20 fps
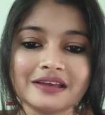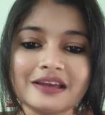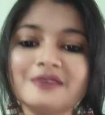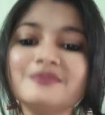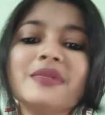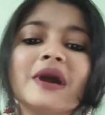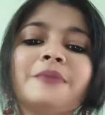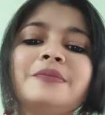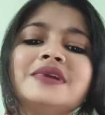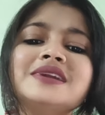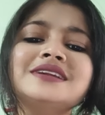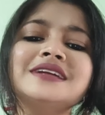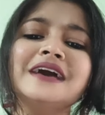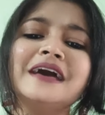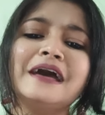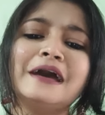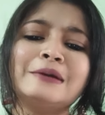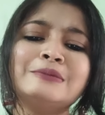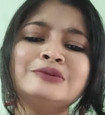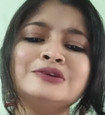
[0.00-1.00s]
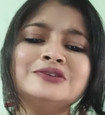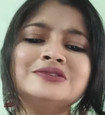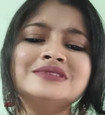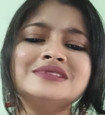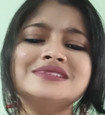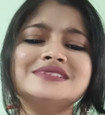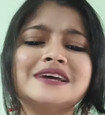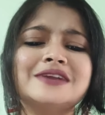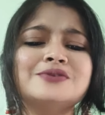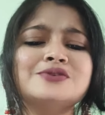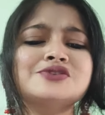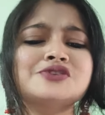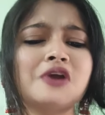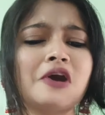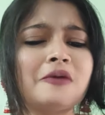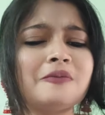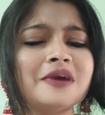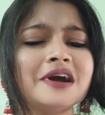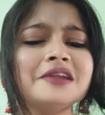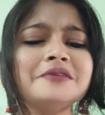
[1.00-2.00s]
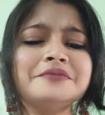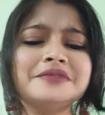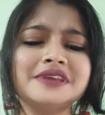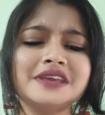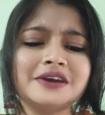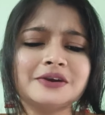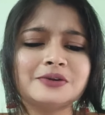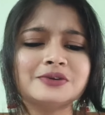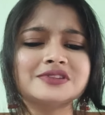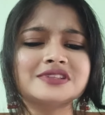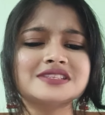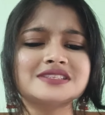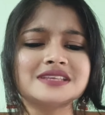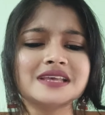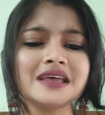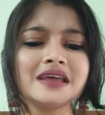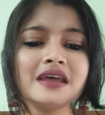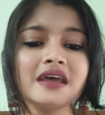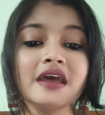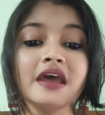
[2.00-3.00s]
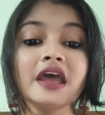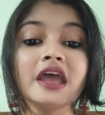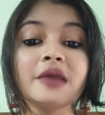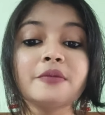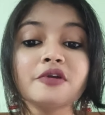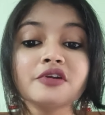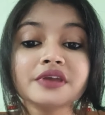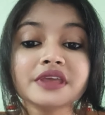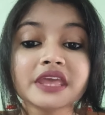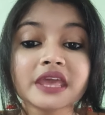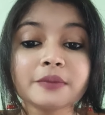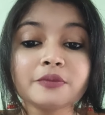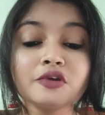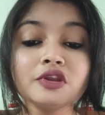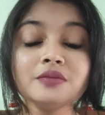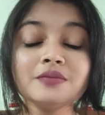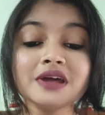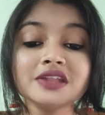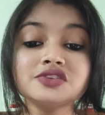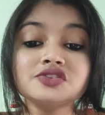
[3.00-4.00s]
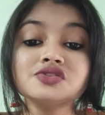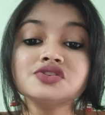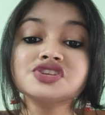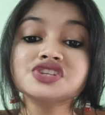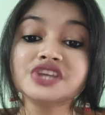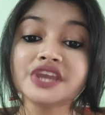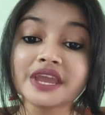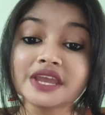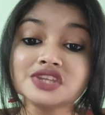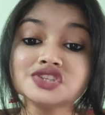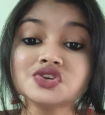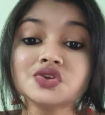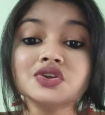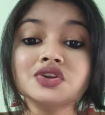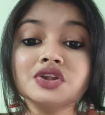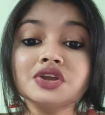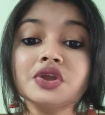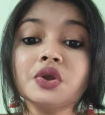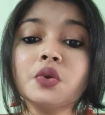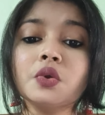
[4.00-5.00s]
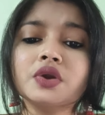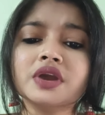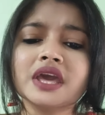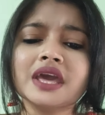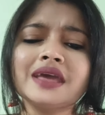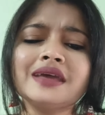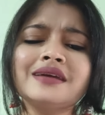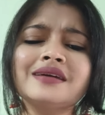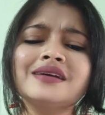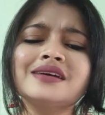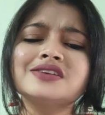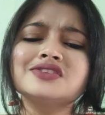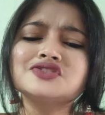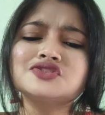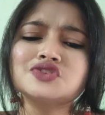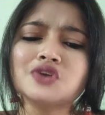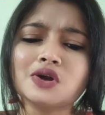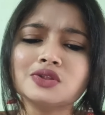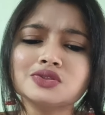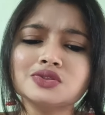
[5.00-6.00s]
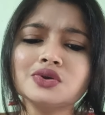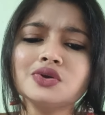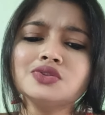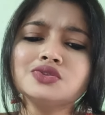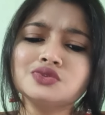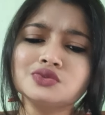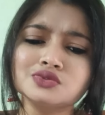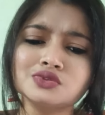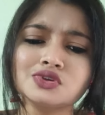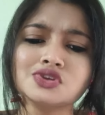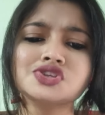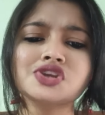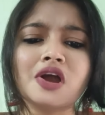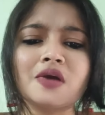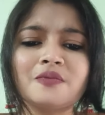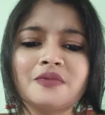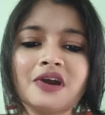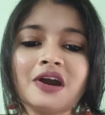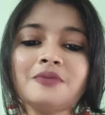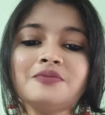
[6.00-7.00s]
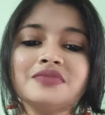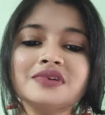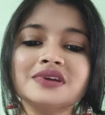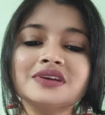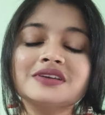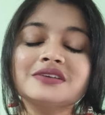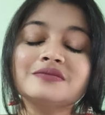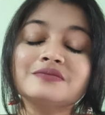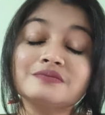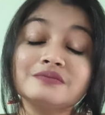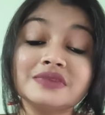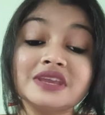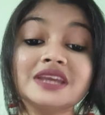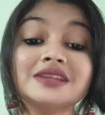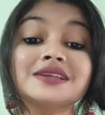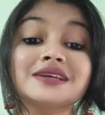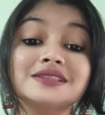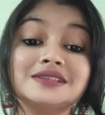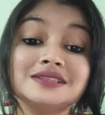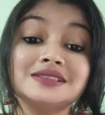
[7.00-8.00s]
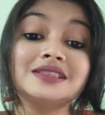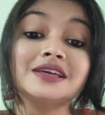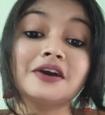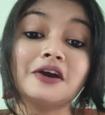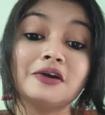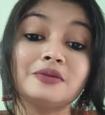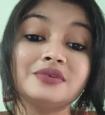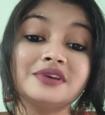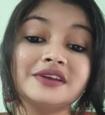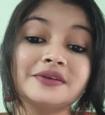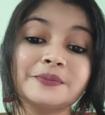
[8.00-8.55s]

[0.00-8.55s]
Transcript: ব্যাপারটা এমন যেন সবার বিয়ে হচ্ছে এবং কেবলমাত্র সেই জন্যই ওকে যত দ্রুত সম্ভব বিয়েটা দিতে হবে